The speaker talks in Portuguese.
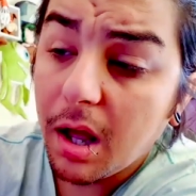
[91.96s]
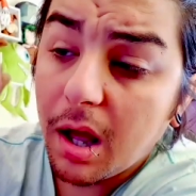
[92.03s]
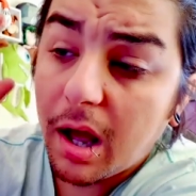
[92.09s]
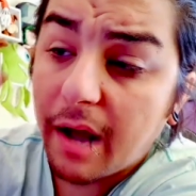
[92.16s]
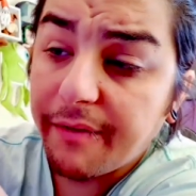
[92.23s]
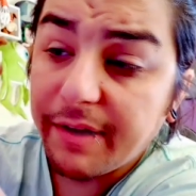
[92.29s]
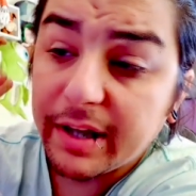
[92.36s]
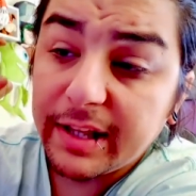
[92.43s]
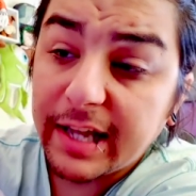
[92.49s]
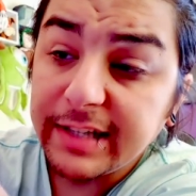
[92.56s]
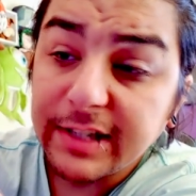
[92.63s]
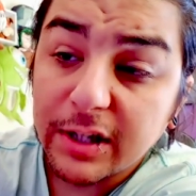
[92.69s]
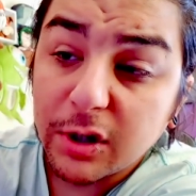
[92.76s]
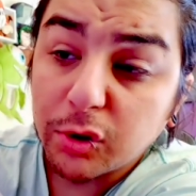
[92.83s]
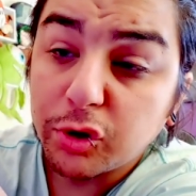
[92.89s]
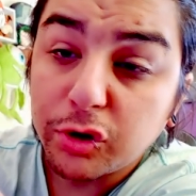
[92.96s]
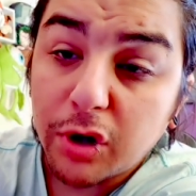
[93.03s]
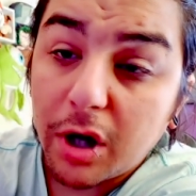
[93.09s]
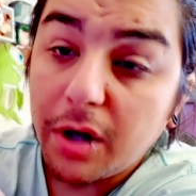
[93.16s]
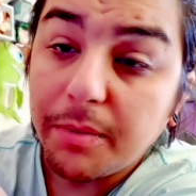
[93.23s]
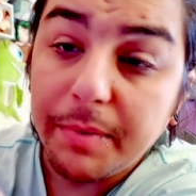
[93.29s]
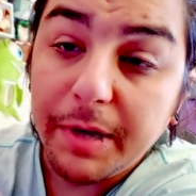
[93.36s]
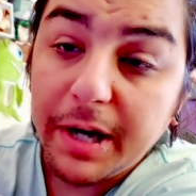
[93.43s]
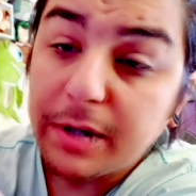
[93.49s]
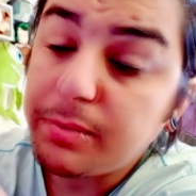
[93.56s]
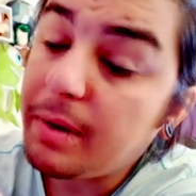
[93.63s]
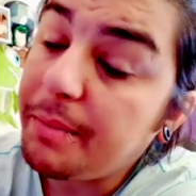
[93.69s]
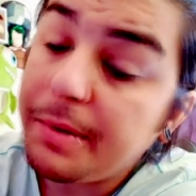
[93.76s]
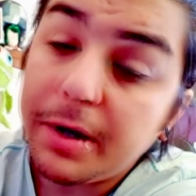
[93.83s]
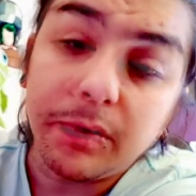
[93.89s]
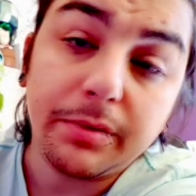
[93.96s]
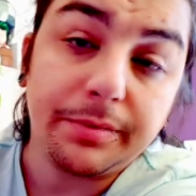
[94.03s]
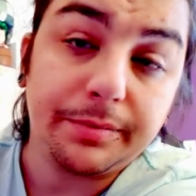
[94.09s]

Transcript: A verdade é que o sonho mesmo é meu.